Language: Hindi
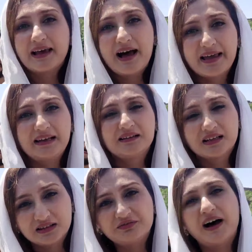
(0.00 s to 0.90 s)
कि आइन
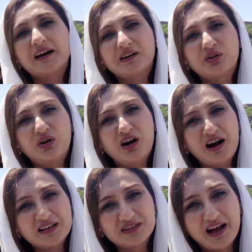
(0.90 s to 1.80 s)
का दिफा करो
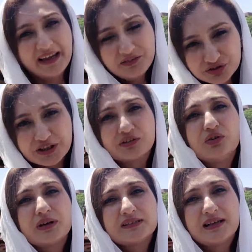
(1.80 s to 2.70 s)
आज आइन
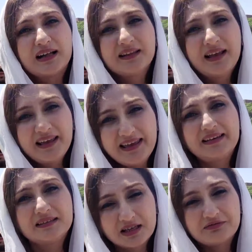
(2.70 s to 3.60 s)
शिकनों के साथ
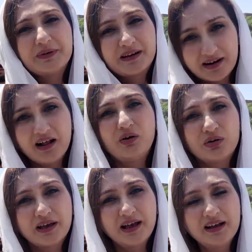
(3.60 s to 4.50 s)
एक ही सफ में खड़ा
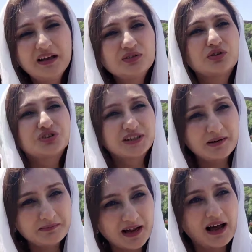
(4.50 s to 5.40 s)
हो गया तो
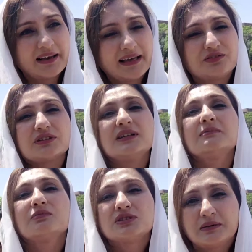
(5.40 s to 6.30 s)
शर्मनाक है
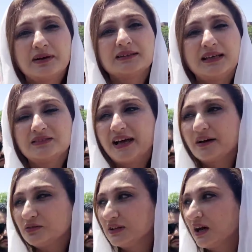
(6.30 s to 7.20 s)
जितनी मजम्मत की
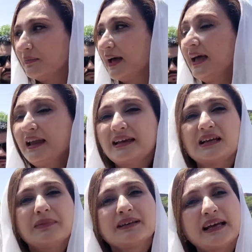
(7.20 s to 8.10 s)
जाए उतनी कम है
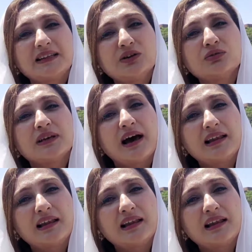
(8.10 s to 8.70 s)
लेकिन मैं कहती हूँ कि